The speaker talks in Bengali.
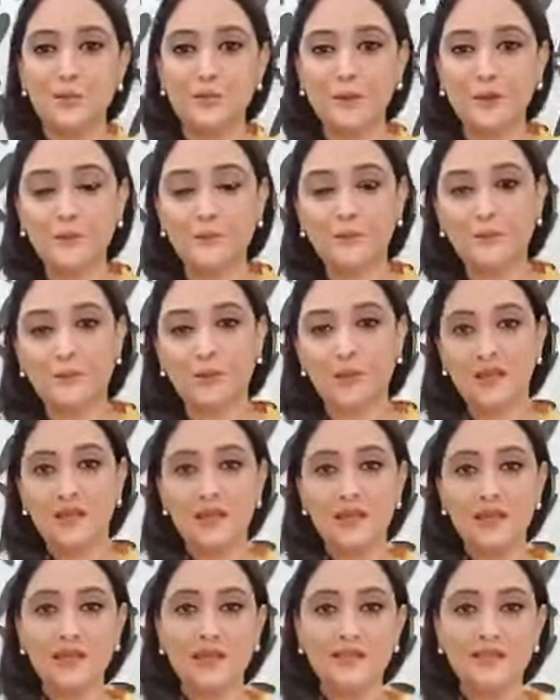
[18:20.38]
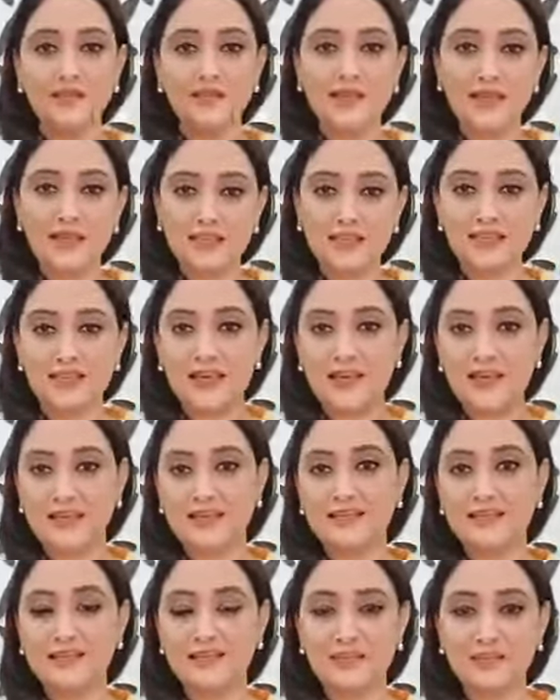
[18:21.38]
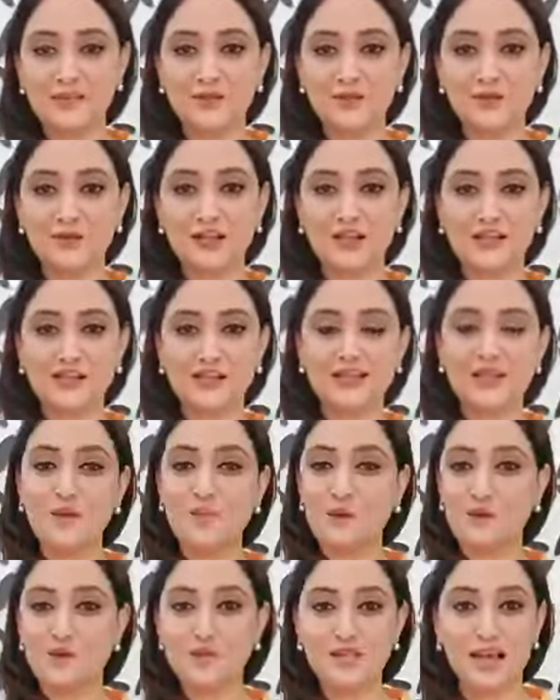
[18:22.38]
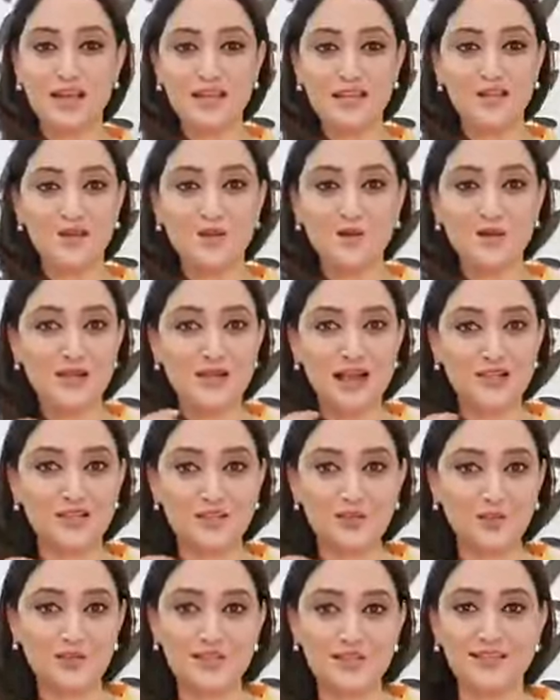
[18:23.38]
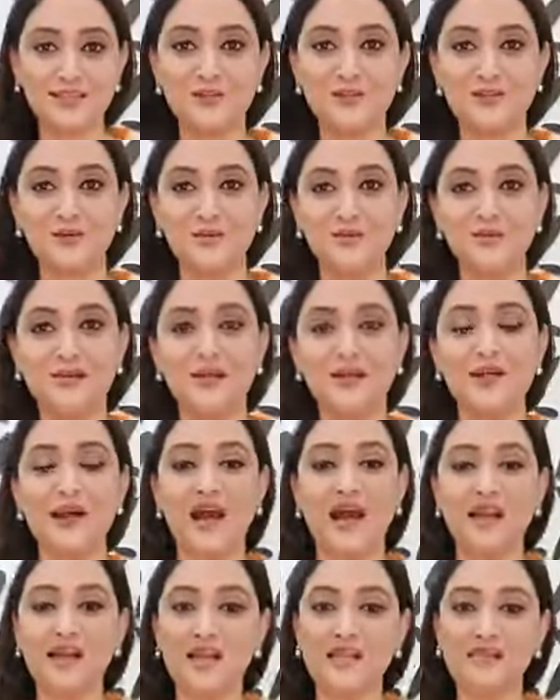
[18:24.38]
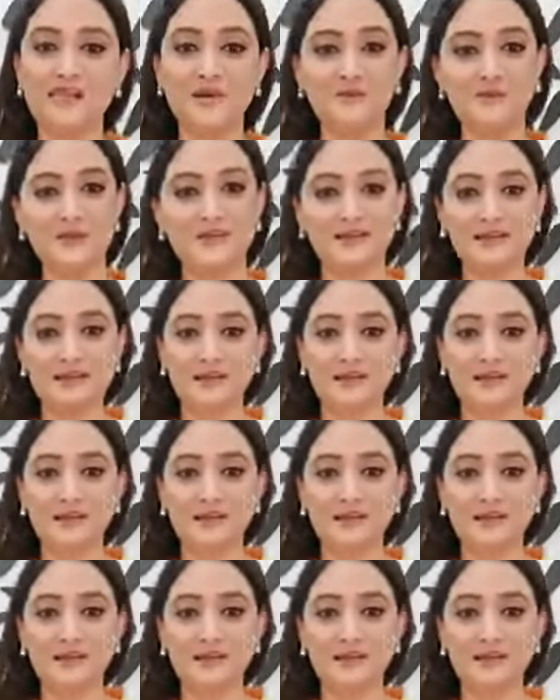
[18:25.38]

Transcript: হবে এটা নেকটা দেখেন কি সুন্দর লাগতেছে না মনে হচ্ছে আলাদা করে কাজ করে দিছে এরকম আর এই টাইপের একটা